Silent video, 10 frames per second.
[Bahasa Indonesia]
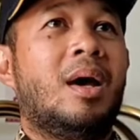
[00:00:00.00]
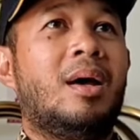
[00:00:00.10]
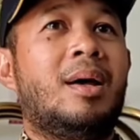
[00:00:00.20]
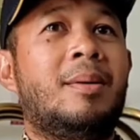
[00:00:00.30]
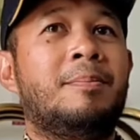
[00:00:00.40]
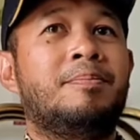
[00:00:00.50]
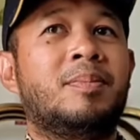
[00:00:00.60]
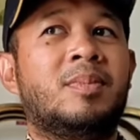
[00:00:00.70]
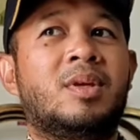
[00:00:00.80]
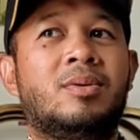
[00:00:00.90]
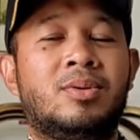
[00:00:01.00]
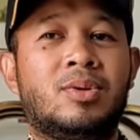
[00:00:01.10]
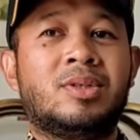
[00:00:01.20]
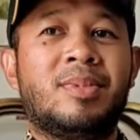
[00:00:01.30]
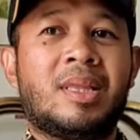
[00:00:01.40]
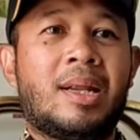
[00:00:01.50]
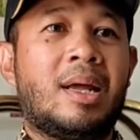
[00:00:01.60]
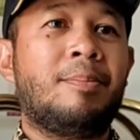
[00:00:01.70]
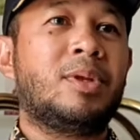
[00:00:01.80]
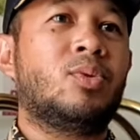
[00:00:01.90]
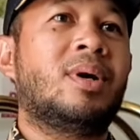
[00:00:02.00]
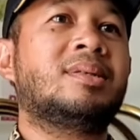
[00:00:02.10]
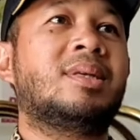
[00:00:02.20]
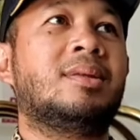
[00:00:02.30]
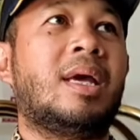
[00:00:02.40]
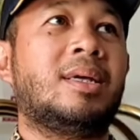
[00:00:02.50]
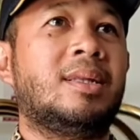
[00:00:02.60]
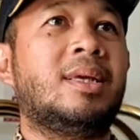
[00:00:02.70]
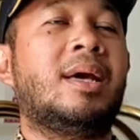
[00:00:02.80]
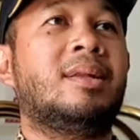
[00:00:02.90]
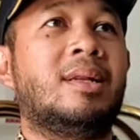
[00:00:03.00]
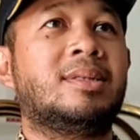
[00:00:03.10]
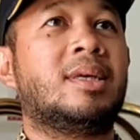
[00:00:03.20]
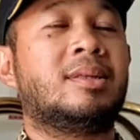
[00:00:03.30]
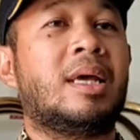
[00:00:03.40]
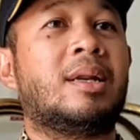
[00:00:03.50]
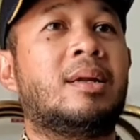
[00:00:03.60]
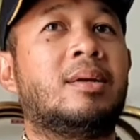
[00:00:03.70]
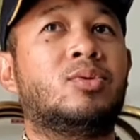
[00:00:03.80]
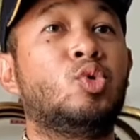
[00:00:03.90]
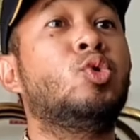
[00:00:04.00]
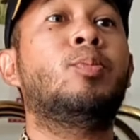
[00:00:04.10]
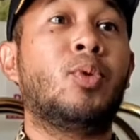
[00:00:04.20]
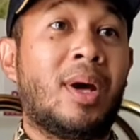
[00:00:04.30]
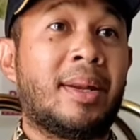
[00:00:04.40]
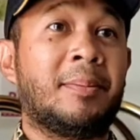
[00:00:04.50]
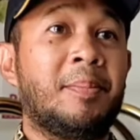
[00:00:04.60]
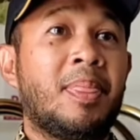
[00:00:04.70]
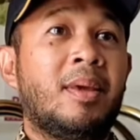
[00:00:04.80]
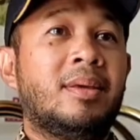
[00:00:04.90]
Um, untuk sementara petugas kita ini adalah sekitar 70-an.